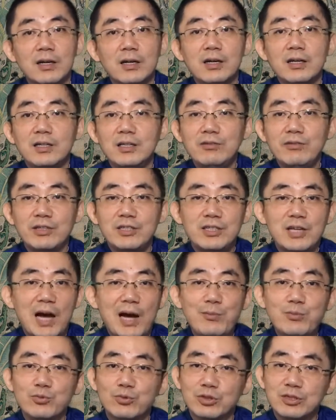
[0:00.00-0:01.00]
因为贾
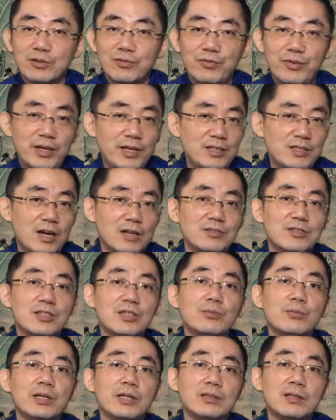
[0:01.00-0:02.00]
母是非常精
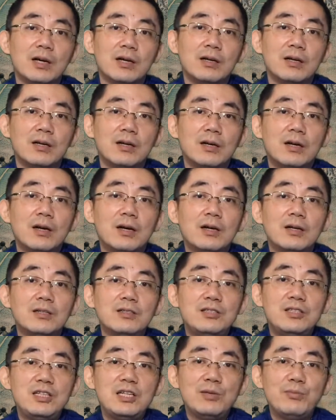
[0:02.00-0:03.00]
明的，
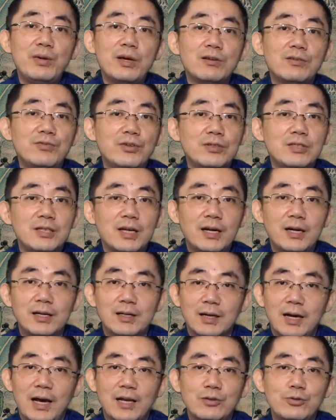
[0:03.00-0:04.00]
即便凤姐很
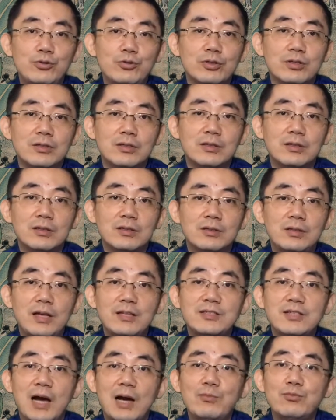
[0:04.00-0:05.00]
含蓄，但
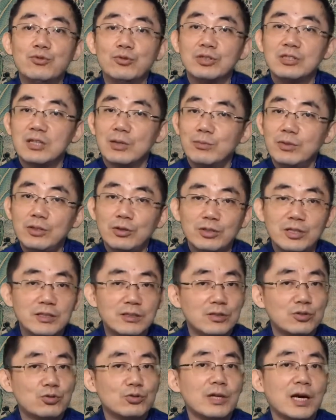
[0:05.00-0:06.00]
贾母什么都听得
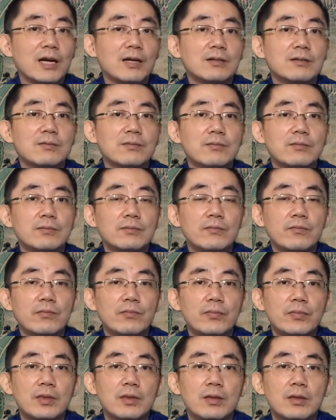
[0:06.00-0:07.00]
出来。
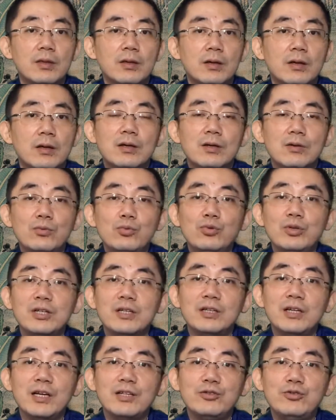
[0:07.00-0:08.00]
物以
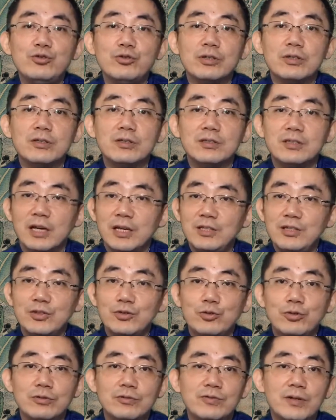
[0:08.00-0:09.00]
类聚，人以
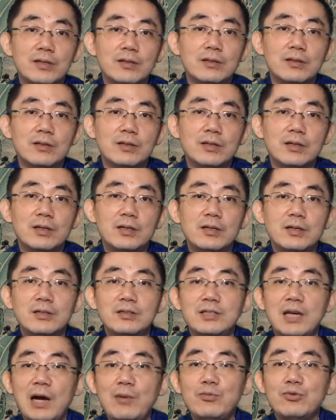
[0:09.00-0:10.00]
群分。
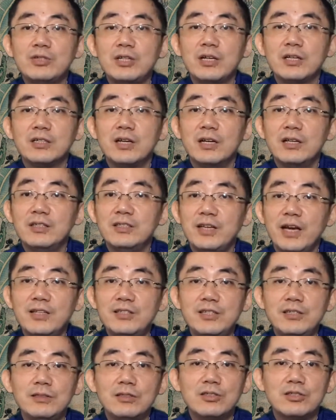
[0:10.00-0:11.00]
贾母这个人年
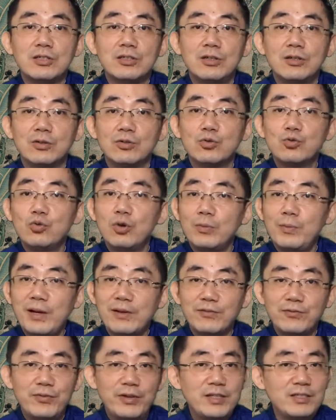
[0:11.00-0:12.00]
轻的时候多半
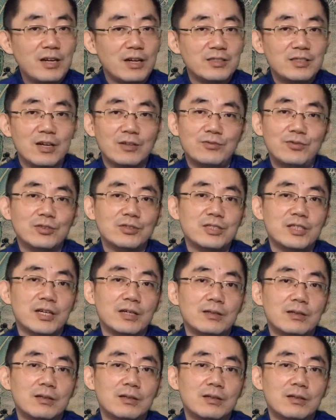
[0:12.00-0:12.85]
非常像凤姐。